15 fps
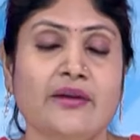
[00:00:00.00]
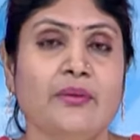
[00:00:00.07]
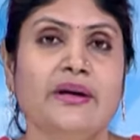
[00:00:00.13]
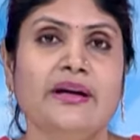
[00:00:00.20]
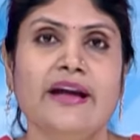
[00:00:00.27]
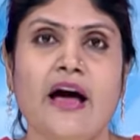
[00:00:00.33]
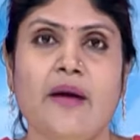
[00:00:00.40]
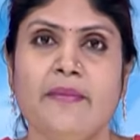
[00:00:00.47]

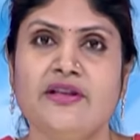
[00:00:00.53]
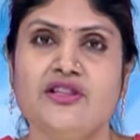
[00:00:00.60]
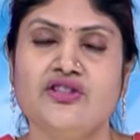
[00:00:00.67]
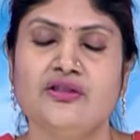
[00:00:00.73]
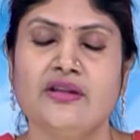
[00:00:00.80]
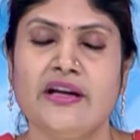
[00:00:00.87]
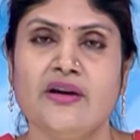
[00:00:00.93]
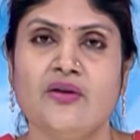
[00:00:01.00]
ఎటువంటి డ్యామేజ్
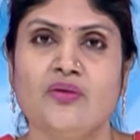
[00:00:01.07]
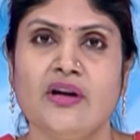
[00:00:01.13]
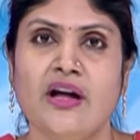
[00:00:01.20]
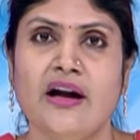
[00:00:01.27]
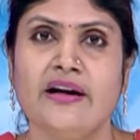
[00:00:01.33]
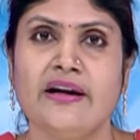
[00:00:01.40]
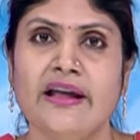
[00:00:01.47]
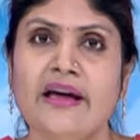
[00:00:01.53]
లేకుండా
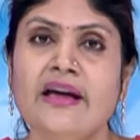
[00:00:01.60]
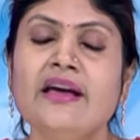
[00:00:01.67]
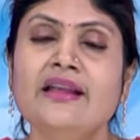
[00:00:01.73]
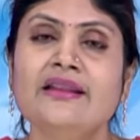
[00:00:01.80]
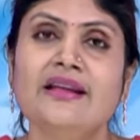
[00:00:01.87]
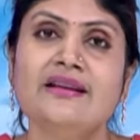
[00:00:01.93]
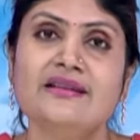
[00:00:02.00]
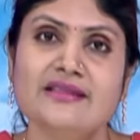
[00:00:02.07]
అంటే
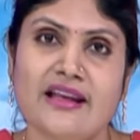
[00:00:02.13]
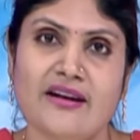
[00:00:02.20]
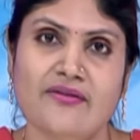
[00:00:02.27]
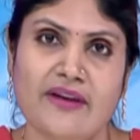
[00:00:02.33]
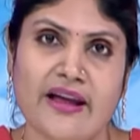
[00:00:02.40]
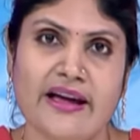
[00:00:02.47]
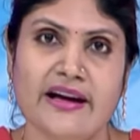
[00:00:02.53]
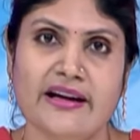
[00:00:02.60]
దానికి సెల్ఫ్
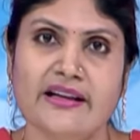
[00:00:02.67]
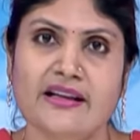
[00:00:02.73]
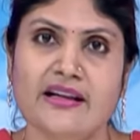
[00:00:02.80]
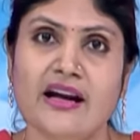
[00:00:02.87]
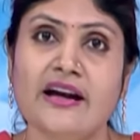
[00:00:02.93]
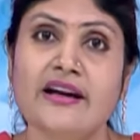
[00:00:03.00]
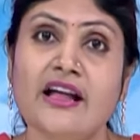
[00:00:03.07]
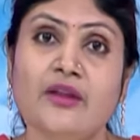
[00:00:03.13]
లైగేటింగ్
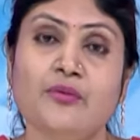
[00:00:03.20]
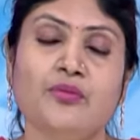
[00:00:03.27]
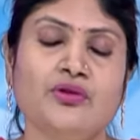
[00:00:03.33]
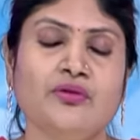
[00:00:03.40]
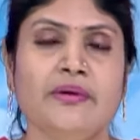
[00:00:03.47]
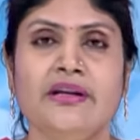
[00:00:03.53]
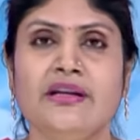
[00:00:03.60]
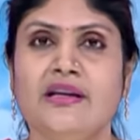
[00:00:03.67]
లాంటి
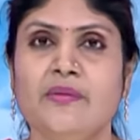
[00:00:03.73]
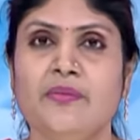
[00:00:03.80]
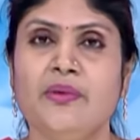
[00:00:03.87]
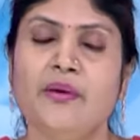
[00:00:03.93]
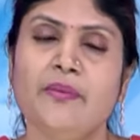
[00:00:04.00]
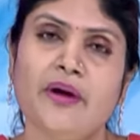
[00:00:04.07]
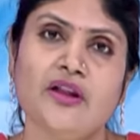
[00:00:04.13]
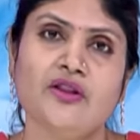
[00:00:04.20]
అద్భుతమైన
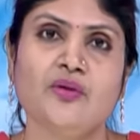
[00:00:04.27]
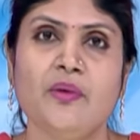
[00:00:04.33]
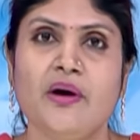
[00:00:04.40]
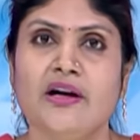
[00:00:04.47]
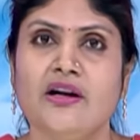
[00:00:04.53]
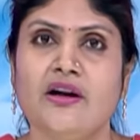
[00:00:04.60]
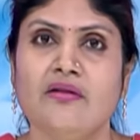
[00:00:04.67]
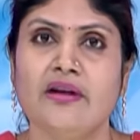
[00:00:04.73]
క్లిప్పులు ఇప్పుడు అందుబాటులో